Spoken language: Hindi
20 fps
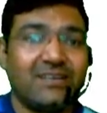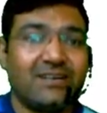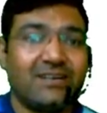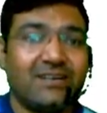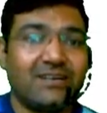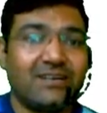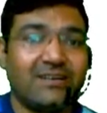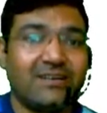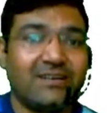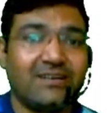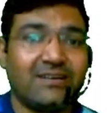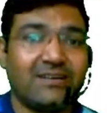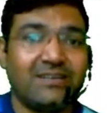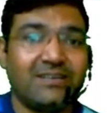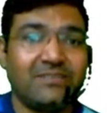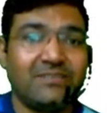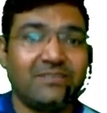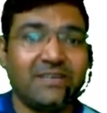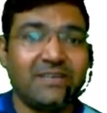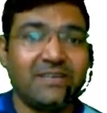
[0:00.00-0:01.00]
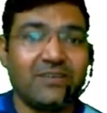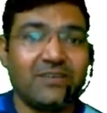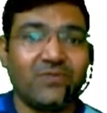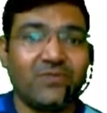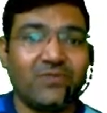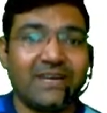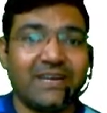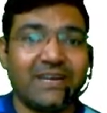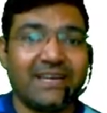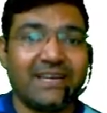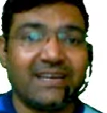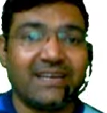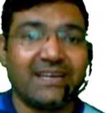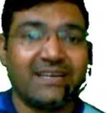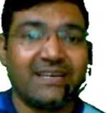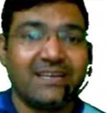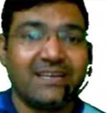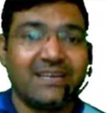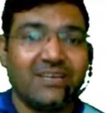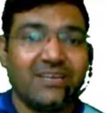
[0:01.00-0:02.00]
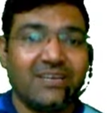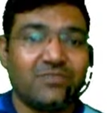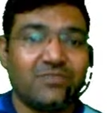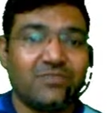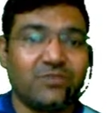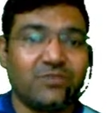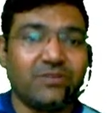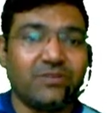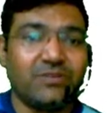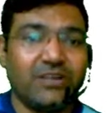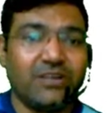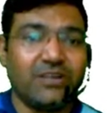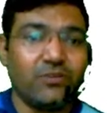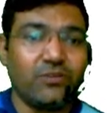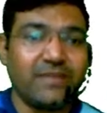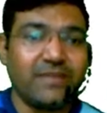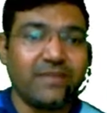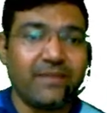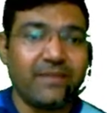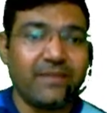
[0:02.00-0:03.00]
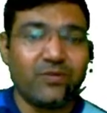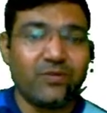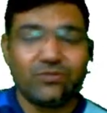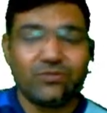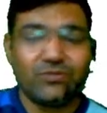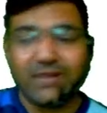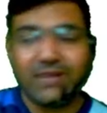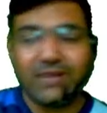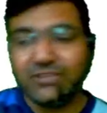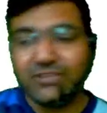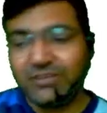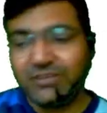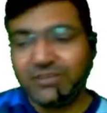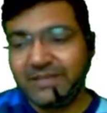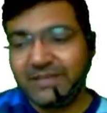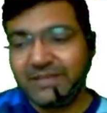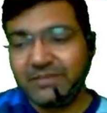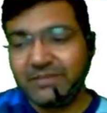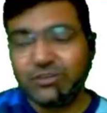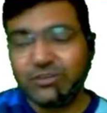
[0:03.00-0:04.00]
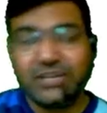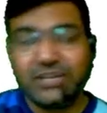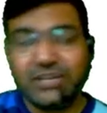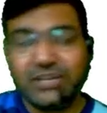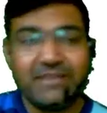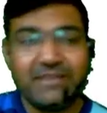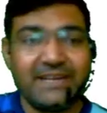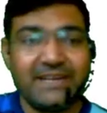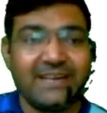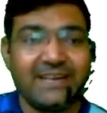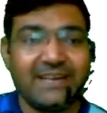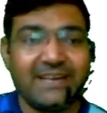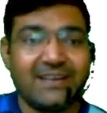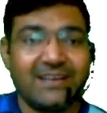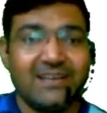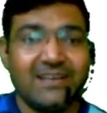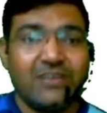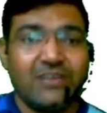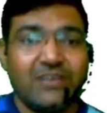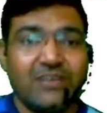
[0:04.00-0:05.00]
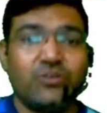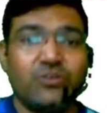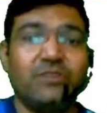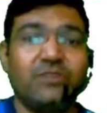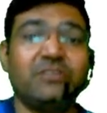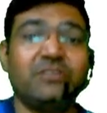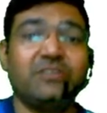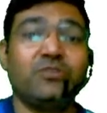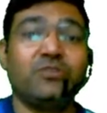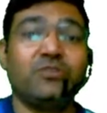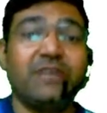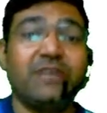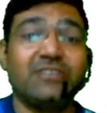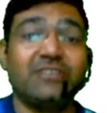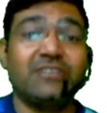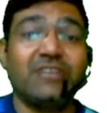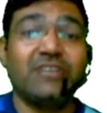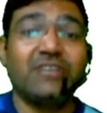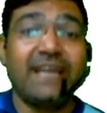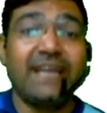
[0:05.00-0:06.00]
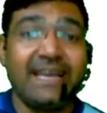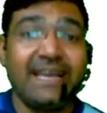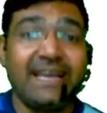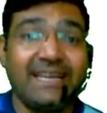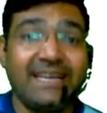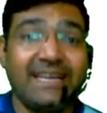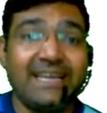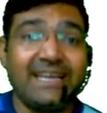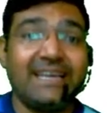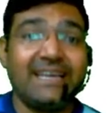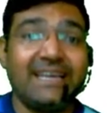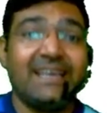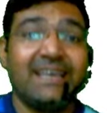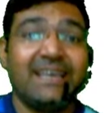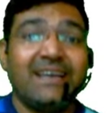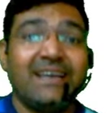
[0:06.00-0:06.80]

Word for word: आ, इसमें क्या हुआ है इसमें तो कोई नन होता है वो तो आंसर हमारा बच्चों डी बनेगा क्योंकि इनमें से कोई आंसर है ही नहीं